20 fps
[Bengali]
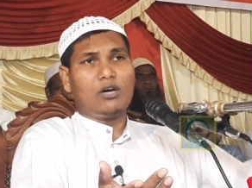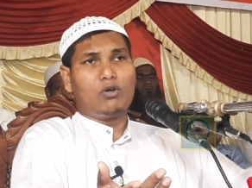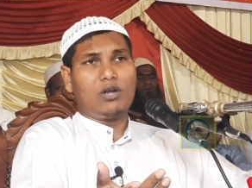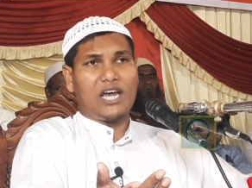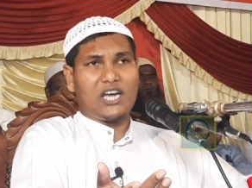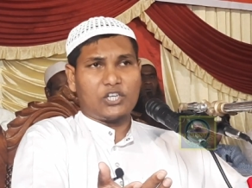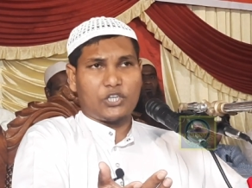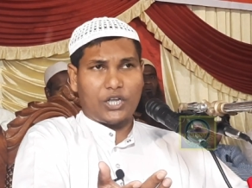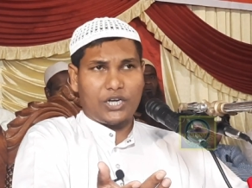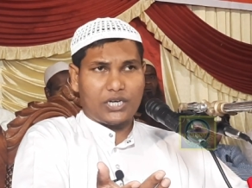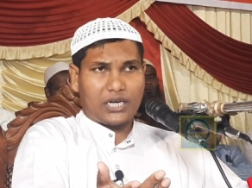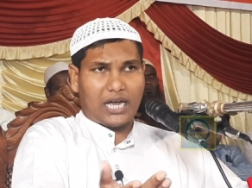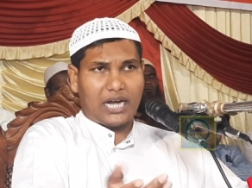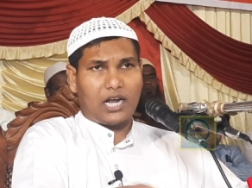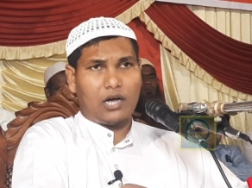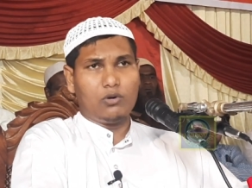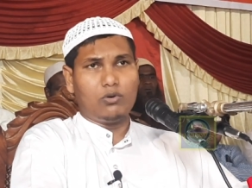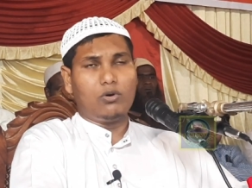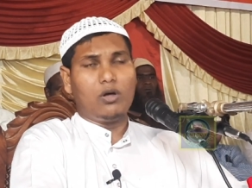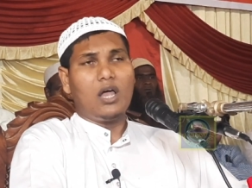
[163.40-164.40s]
ইলাহ শরিক
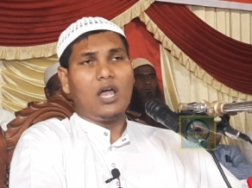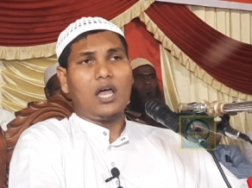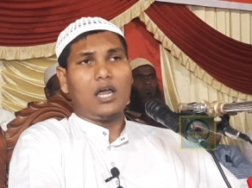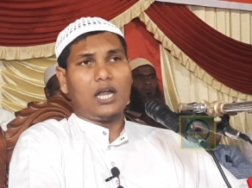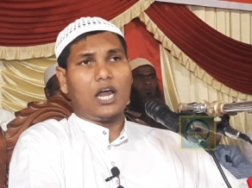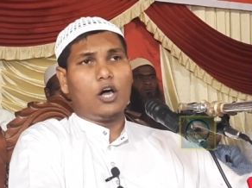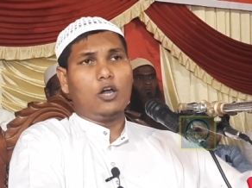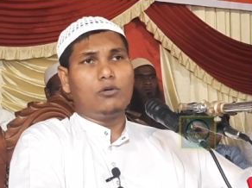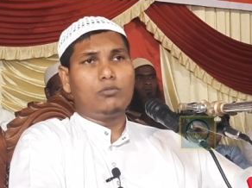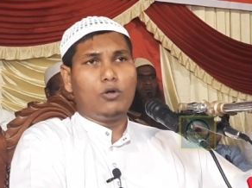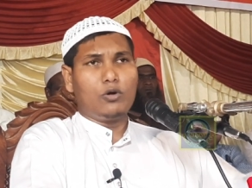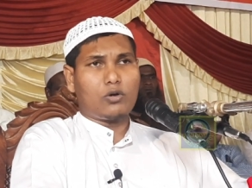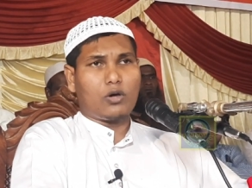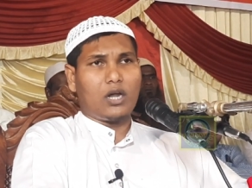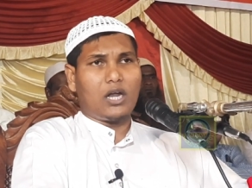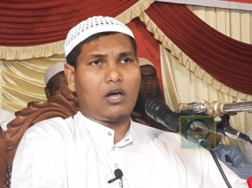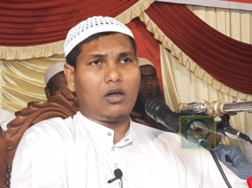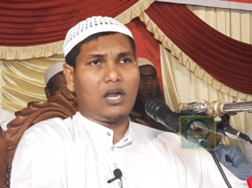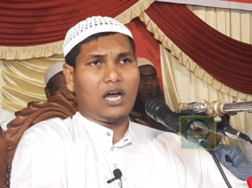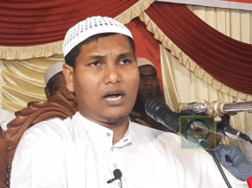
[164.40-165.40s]
আলাহু লাহুল মুলক
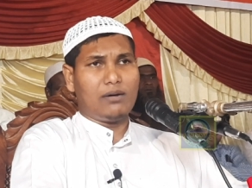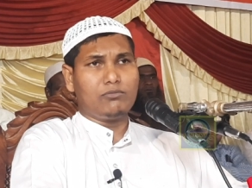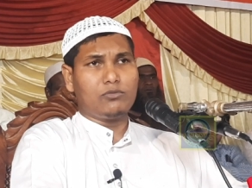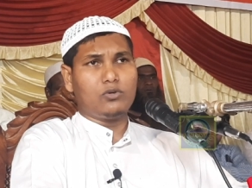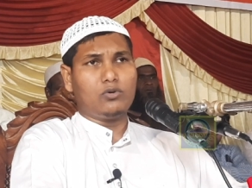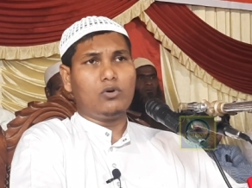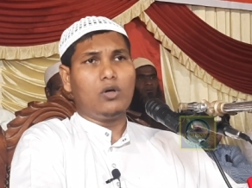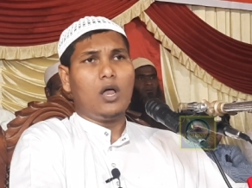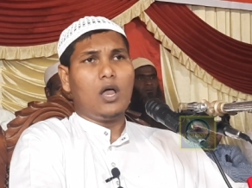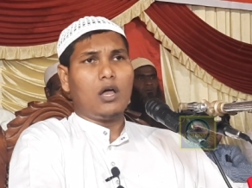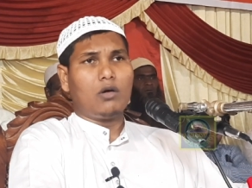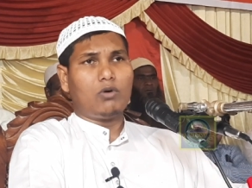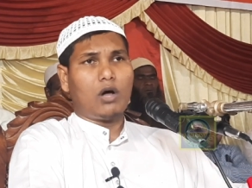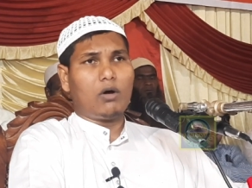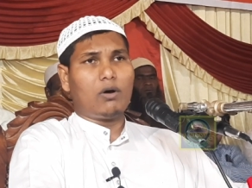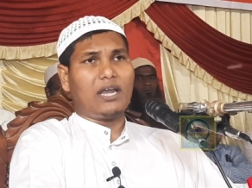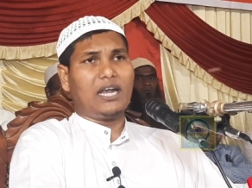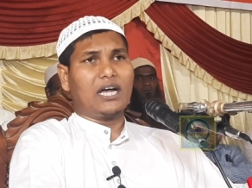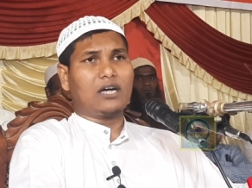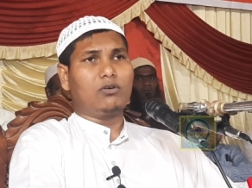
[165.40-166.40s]
আল্লাহ হামদু
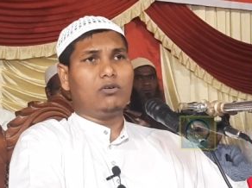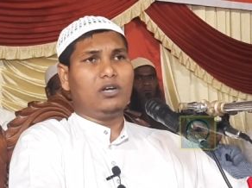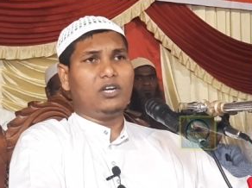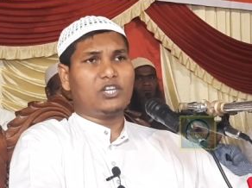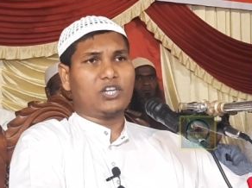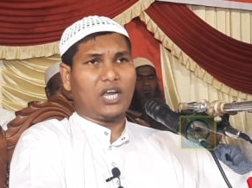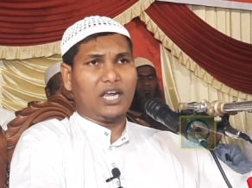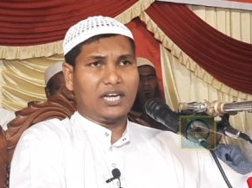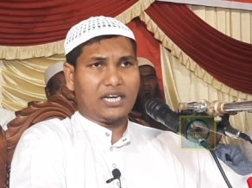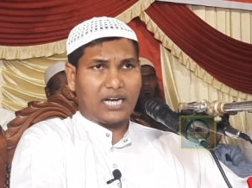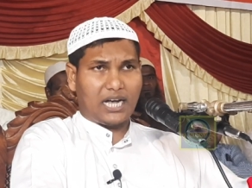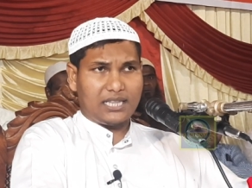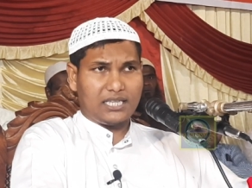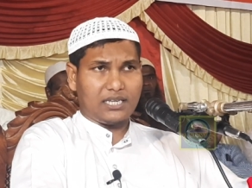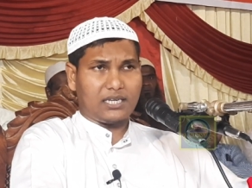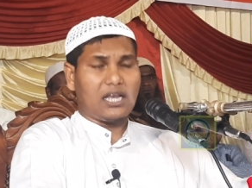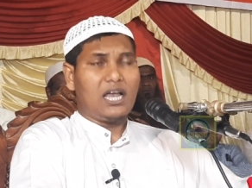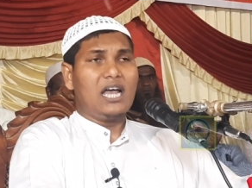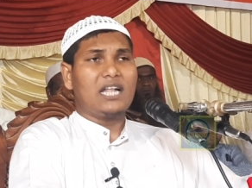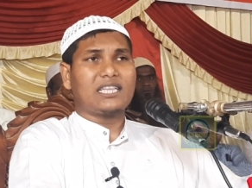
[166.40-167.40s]
ওয়ালা কুল্লি শাহিন
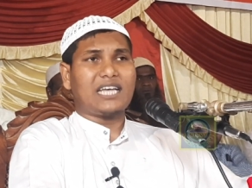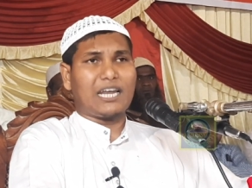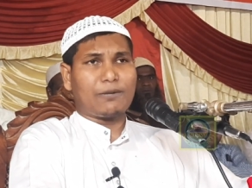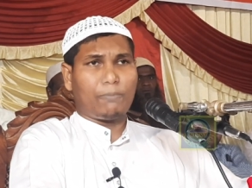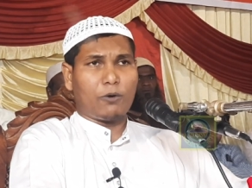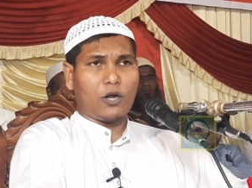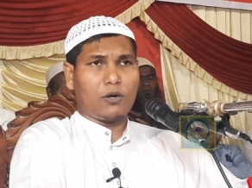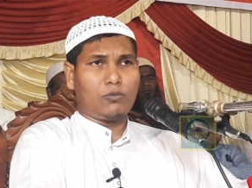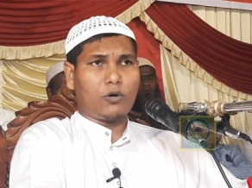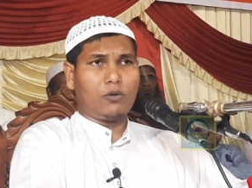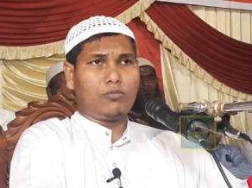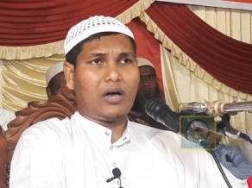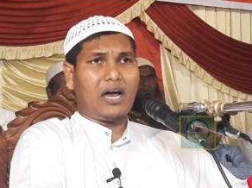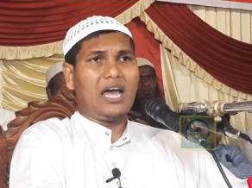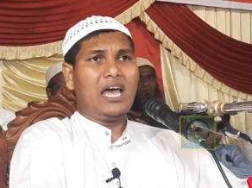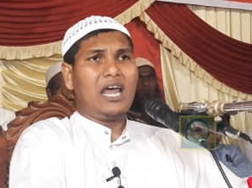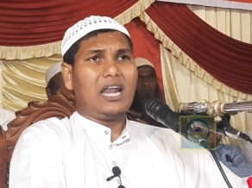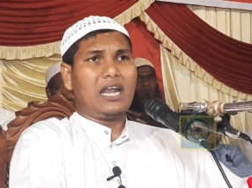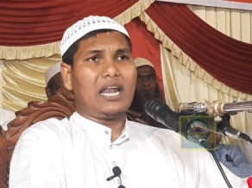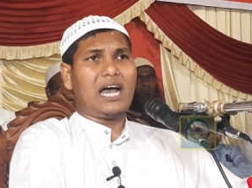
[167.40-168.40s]
কাদির তারপরে বলবা
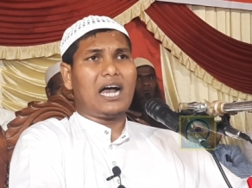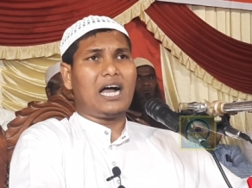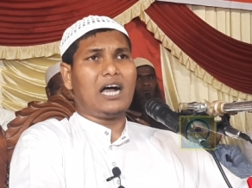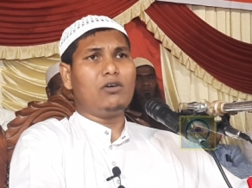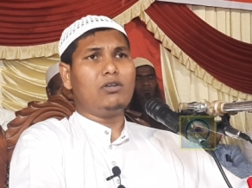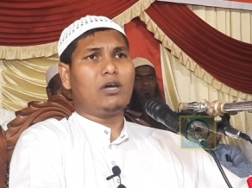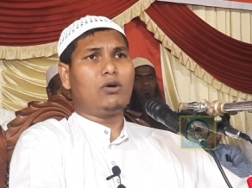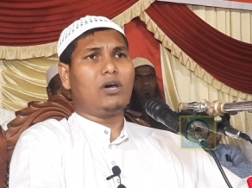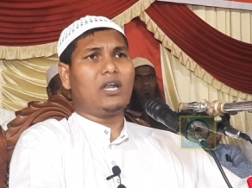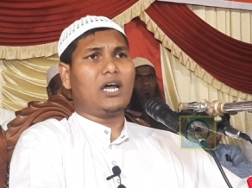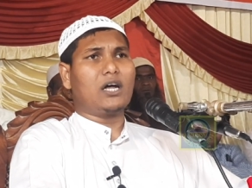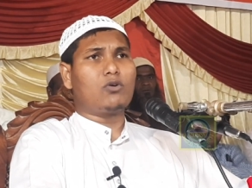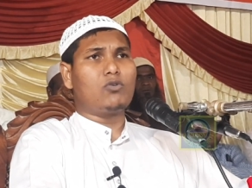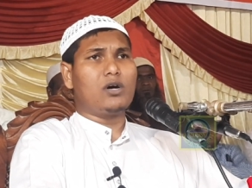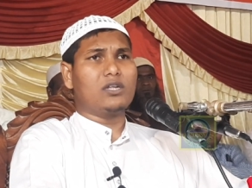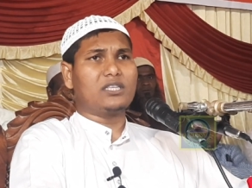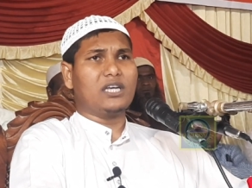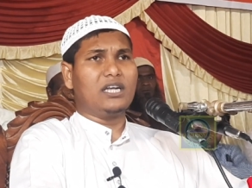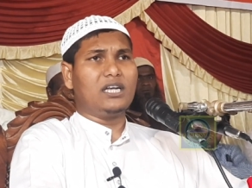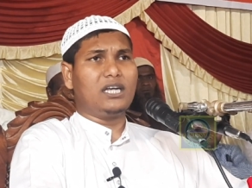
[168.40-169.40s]
লাহাউলা
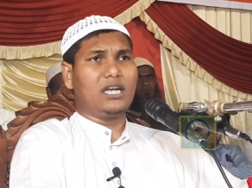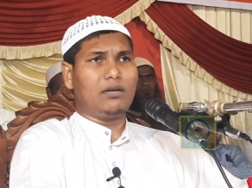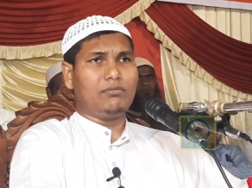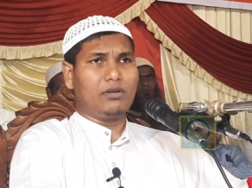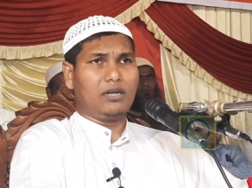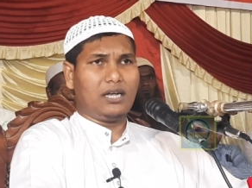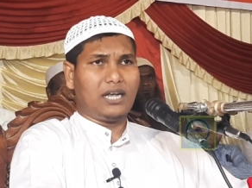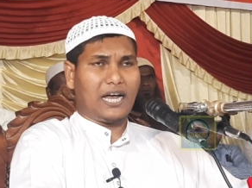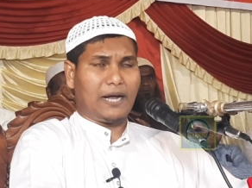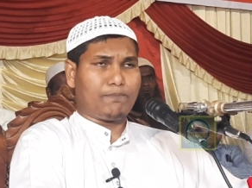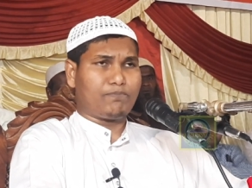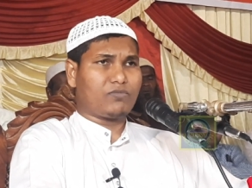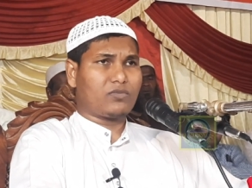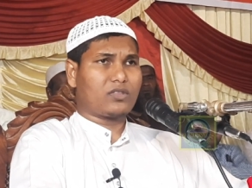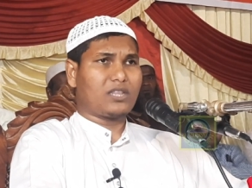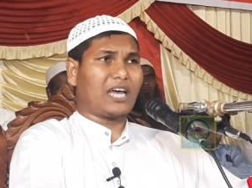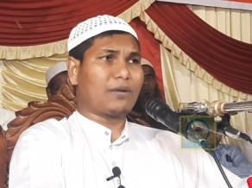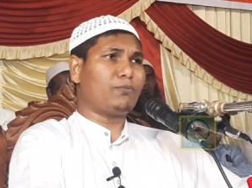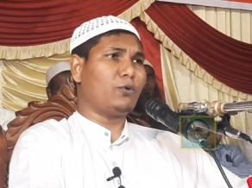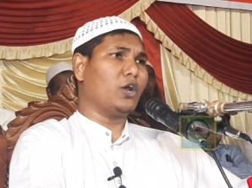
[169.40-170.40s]
কুয়াতা ইল্লা
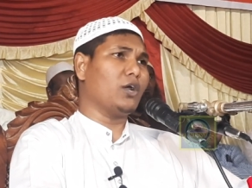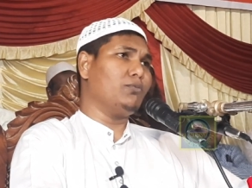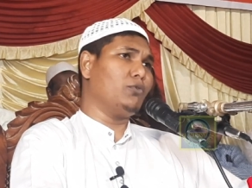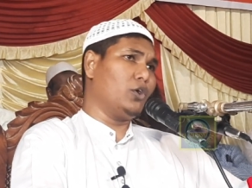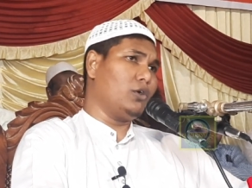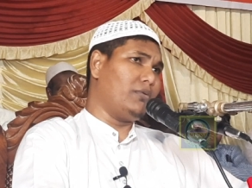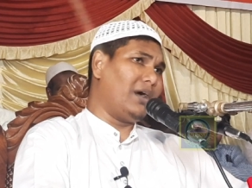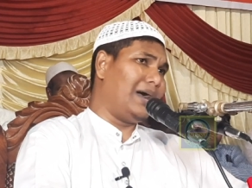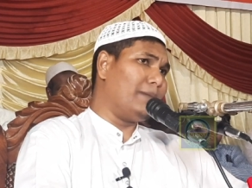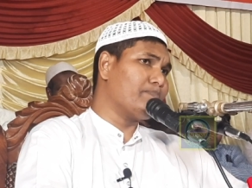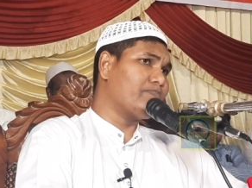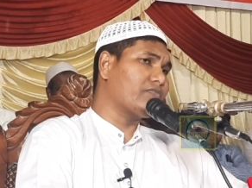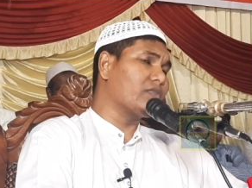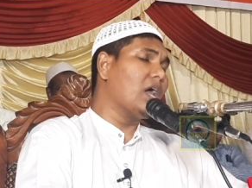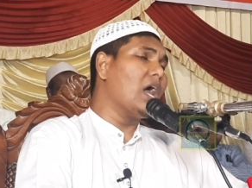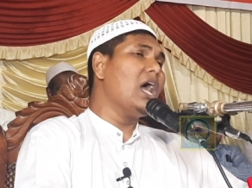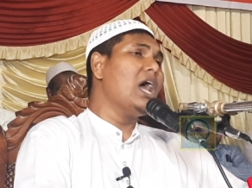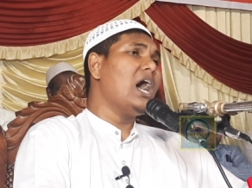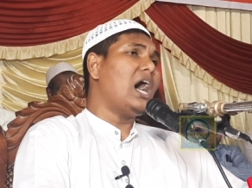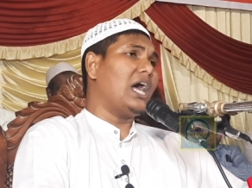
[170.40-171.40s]
তারপরে বলবা
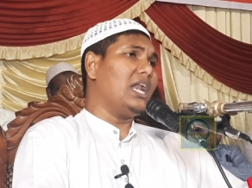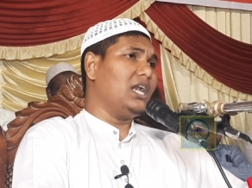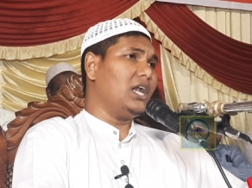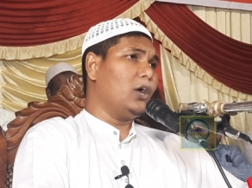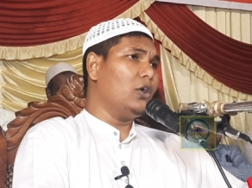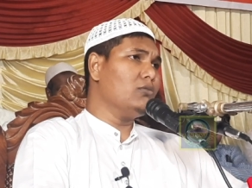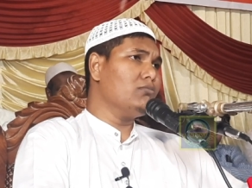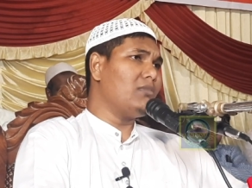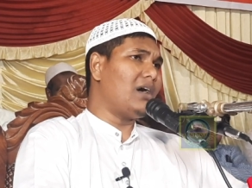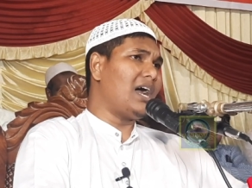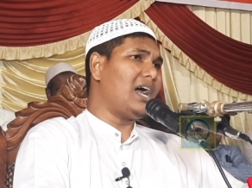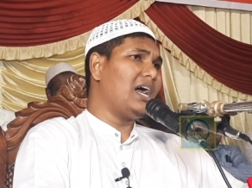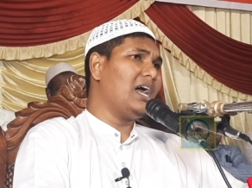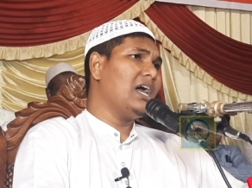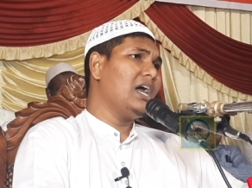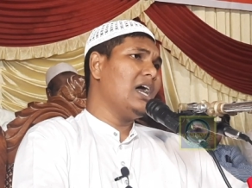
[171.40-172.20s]
আল্লাহম্মা